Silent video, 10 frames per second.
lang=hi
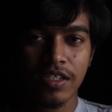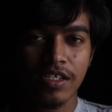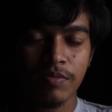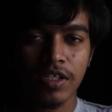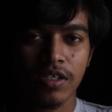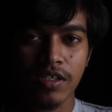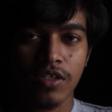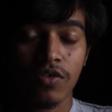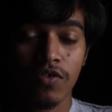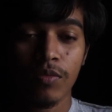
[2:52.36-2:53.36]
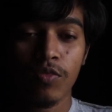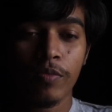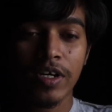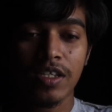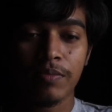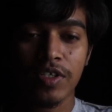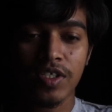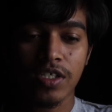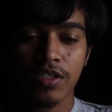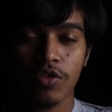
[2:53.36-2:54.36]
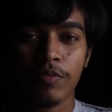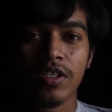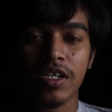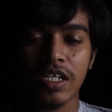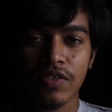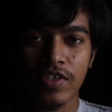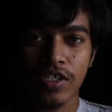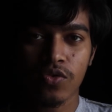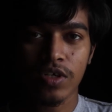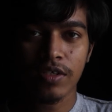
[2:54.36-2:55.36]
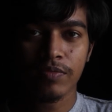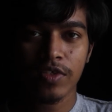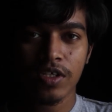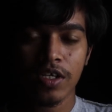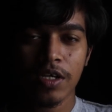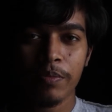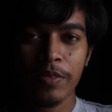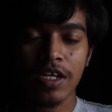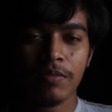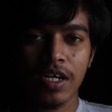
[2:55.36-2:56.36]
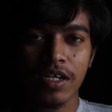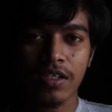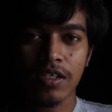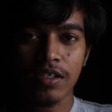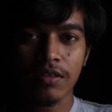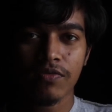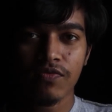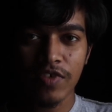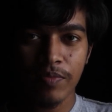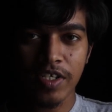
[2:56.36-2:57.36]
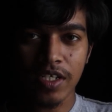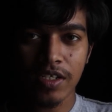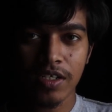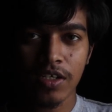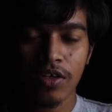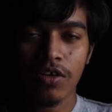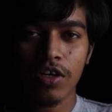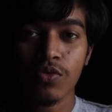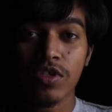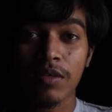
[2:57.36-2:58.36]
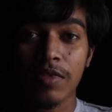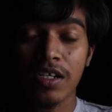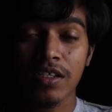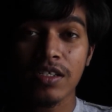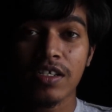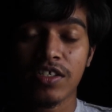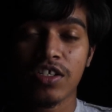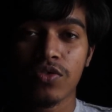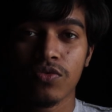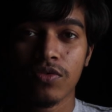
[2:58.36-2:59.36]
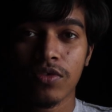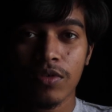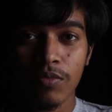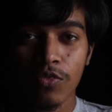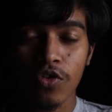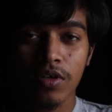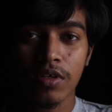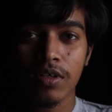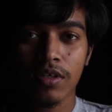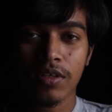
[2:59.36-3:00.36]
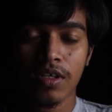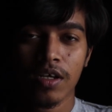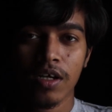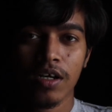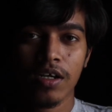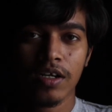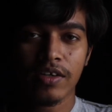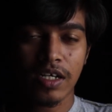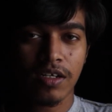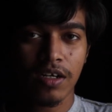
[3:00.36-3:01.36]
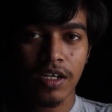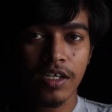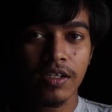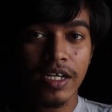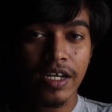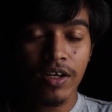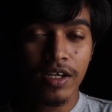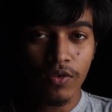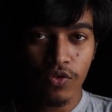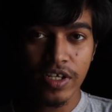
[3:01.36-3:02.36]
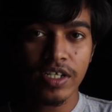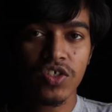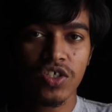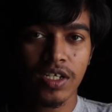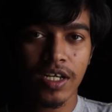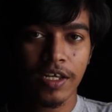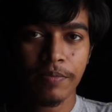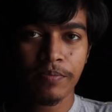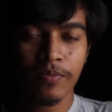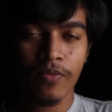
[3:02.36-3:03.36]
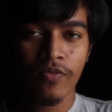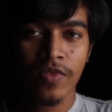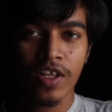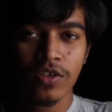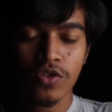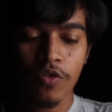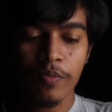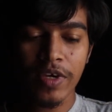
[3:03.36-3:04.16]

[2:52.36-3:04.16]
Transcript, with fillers: तीस में दस और वो पाया था पच्चीस तो पंद्रह का डिफरेंस हो गया मेरा मार्क था फिफ्टी और उसका मार्क था सिक्सटी टू वो क्रैक कर लिया ओरिएंटेशन के लिए सो so,